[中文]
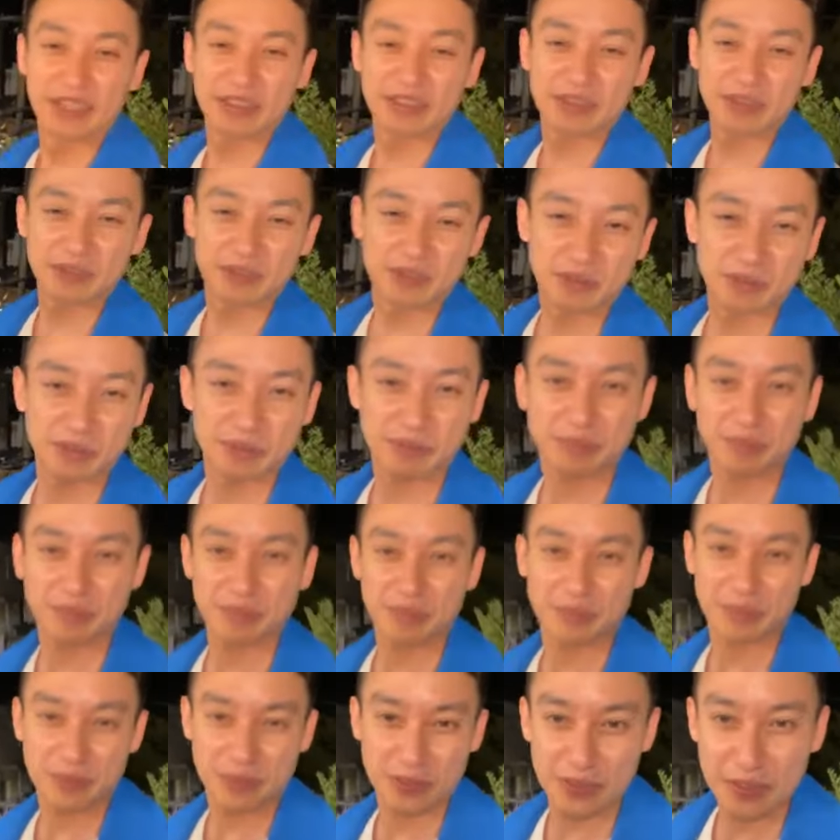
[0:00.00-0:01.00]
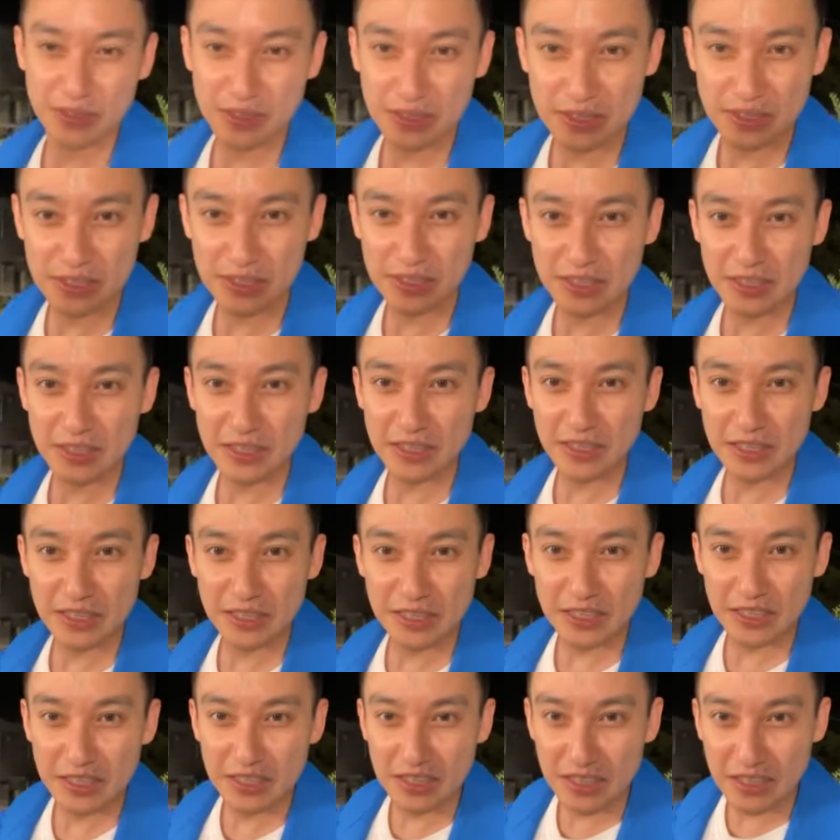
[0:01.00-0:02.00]
Han Claire 了一百
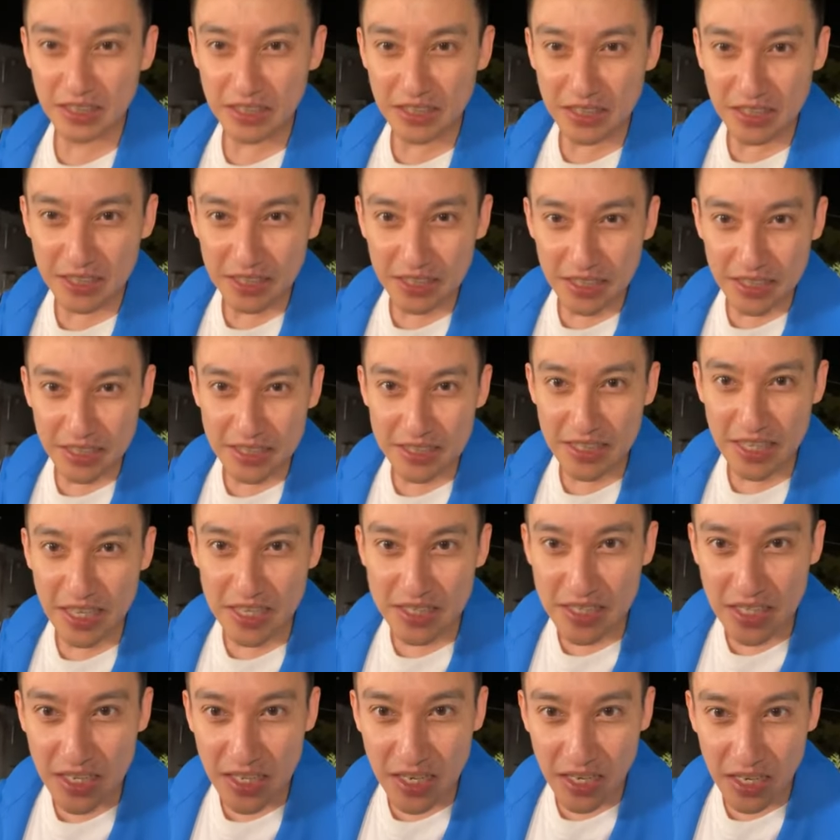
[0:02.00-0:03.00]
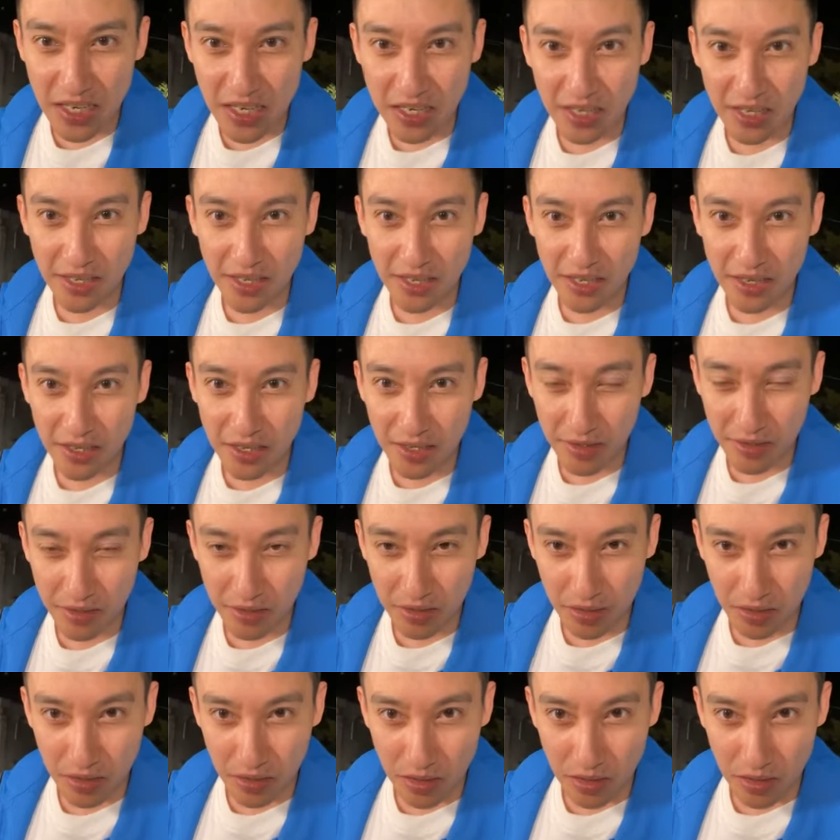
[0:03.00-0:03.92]
颗星。谢谢